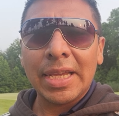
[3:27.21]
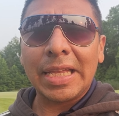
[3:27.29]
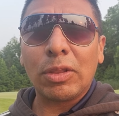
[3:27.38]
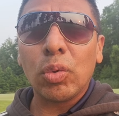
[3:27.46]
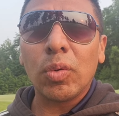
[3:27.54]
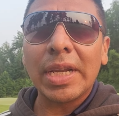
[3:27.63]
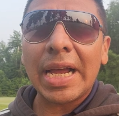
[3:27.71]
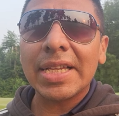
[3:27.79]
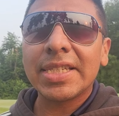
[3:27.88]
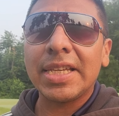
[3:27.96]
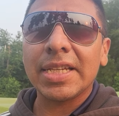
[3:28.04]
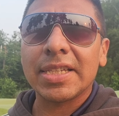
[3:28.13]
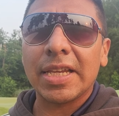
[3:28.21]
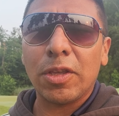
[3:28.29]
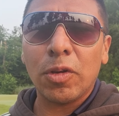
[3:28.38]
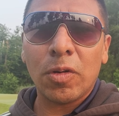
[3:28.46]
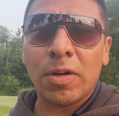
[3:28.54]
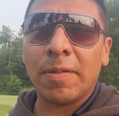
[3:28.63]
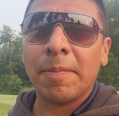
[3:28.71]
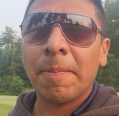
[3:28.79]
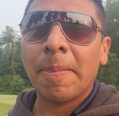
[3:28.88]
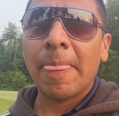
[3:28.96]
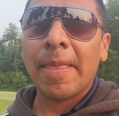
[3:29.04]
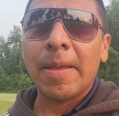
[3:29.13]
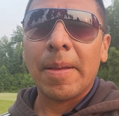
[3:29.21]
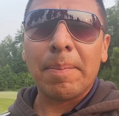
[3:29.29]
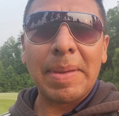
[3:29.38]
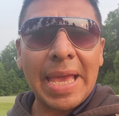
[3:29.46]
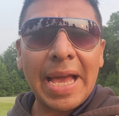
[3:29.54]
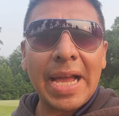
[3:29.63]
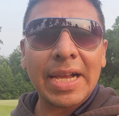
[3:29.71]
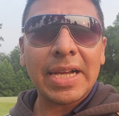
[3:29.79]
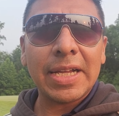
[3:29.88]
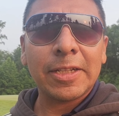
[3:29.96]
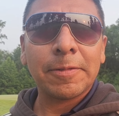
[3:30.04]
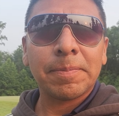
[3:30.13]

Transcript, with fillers: que tu gracia Señor me haga